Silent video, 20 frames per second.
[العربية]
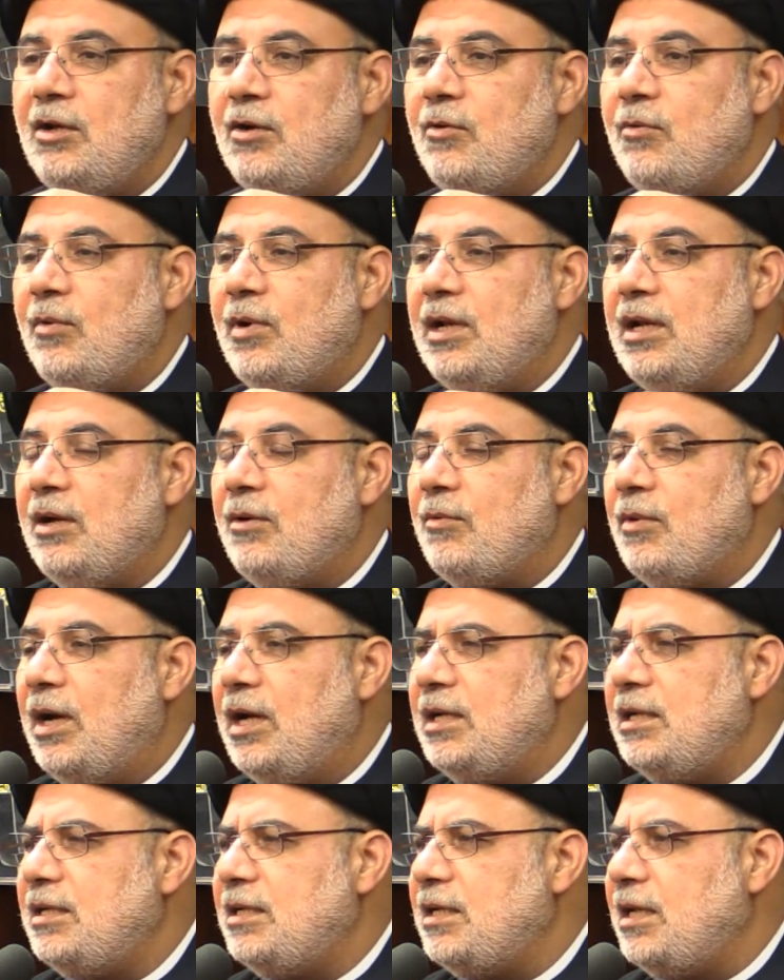ولو
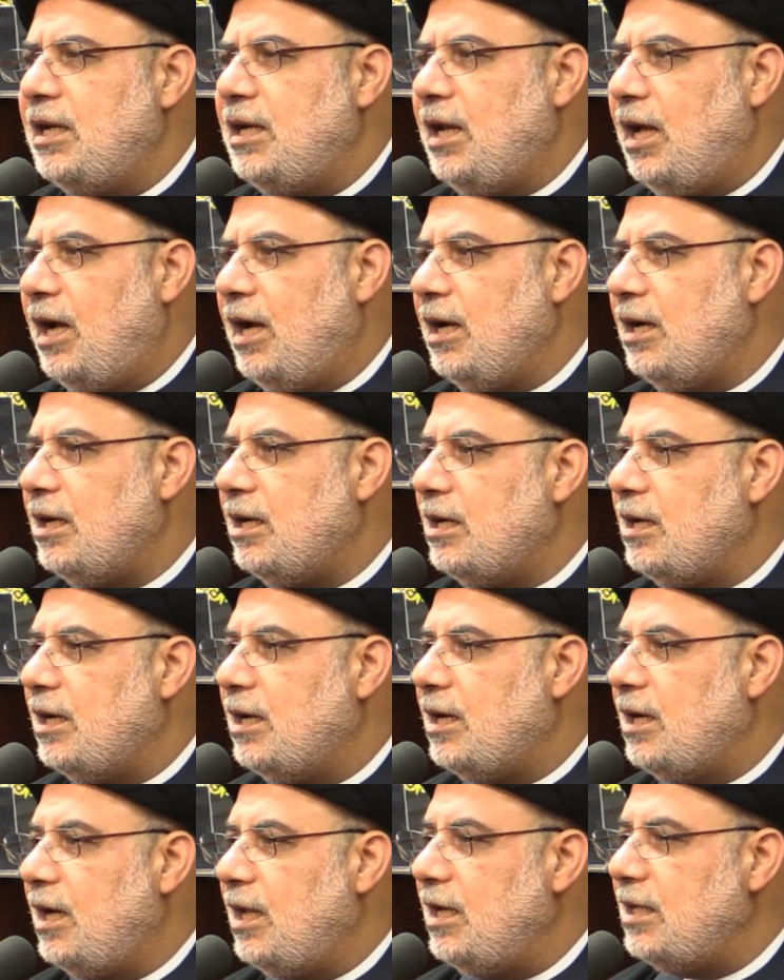أن الحق
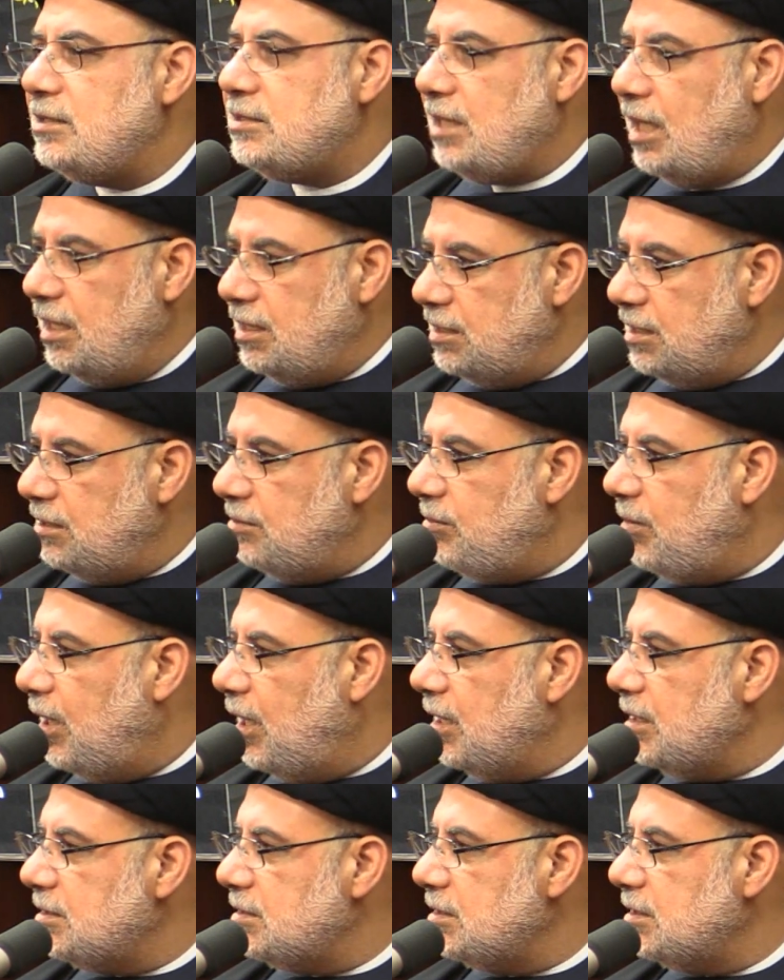خلص عن
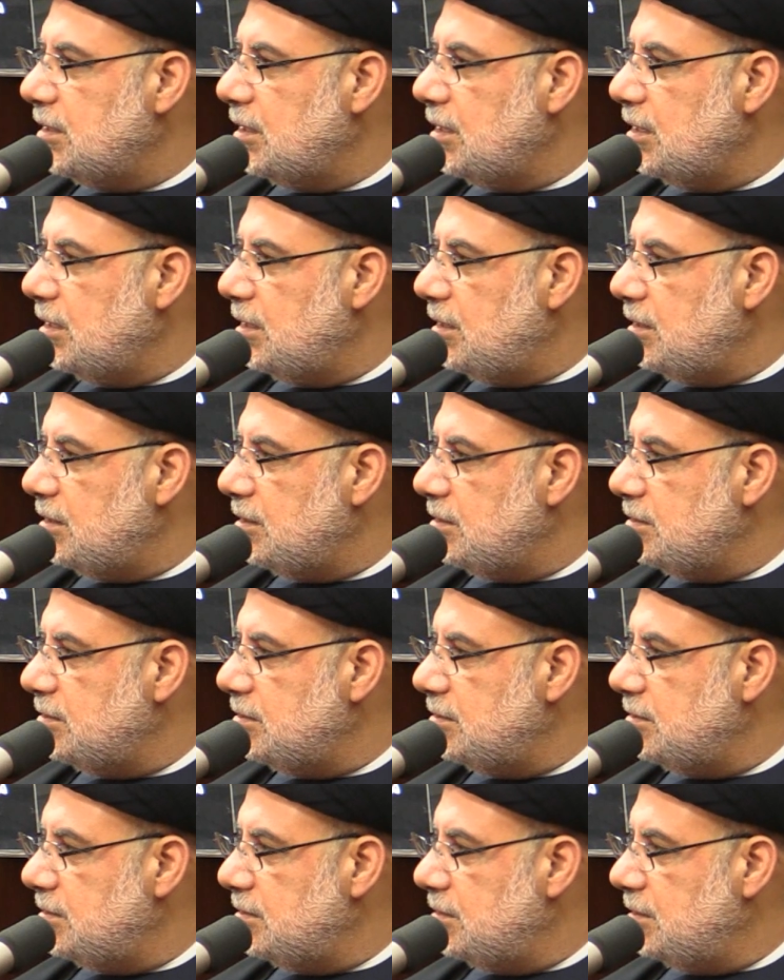الباطل
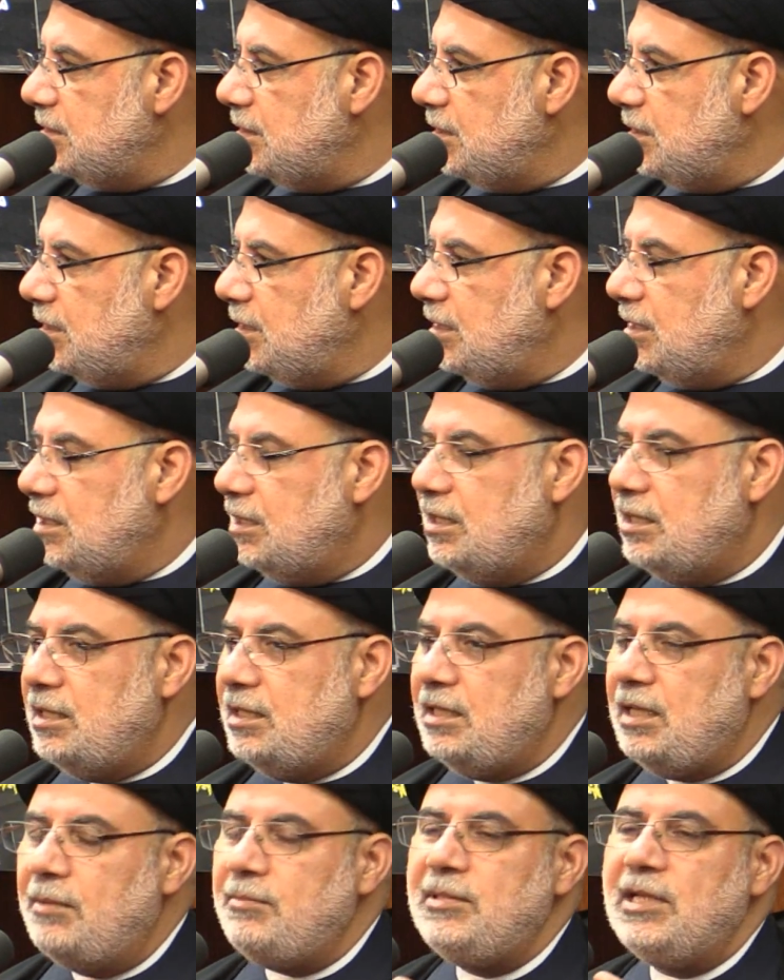
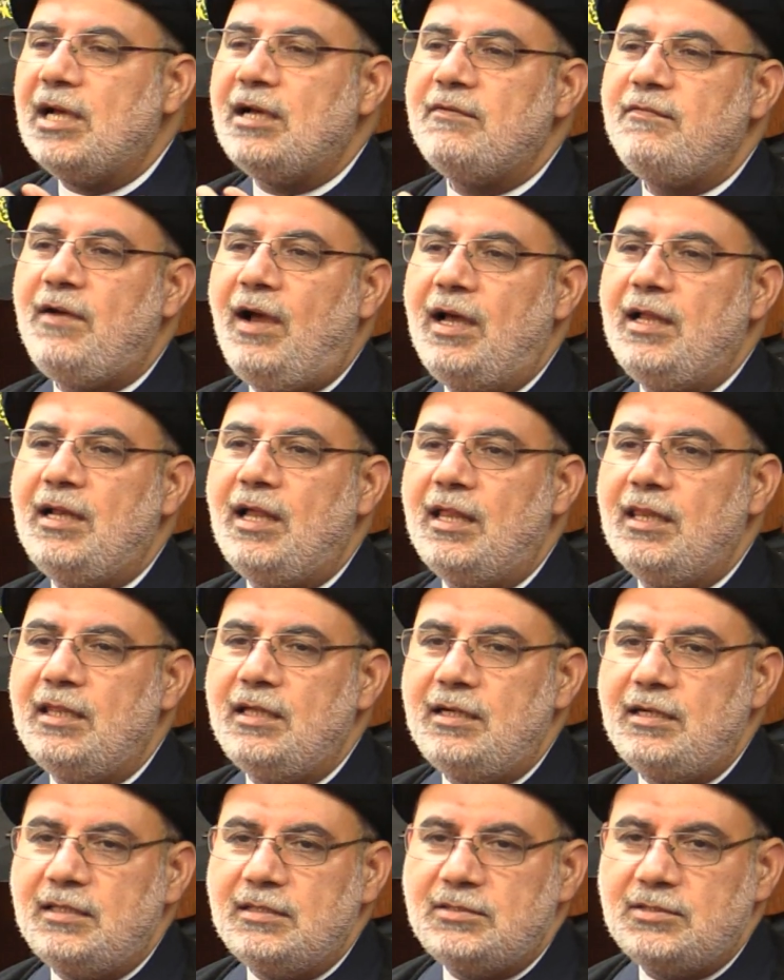لم يخفى على ذي
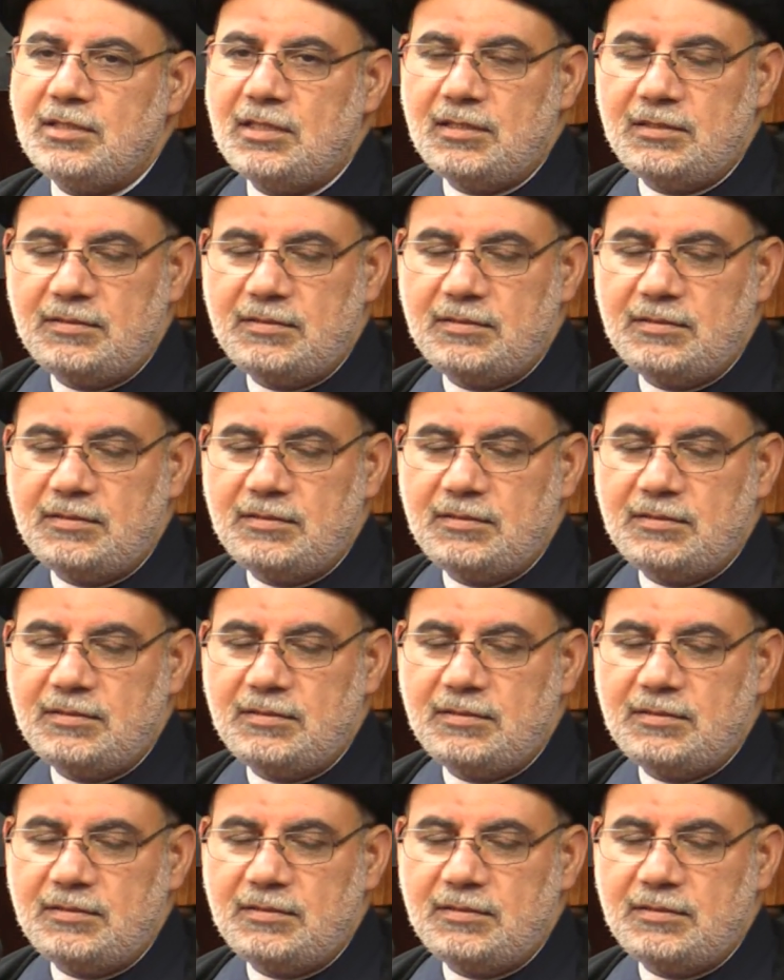حجة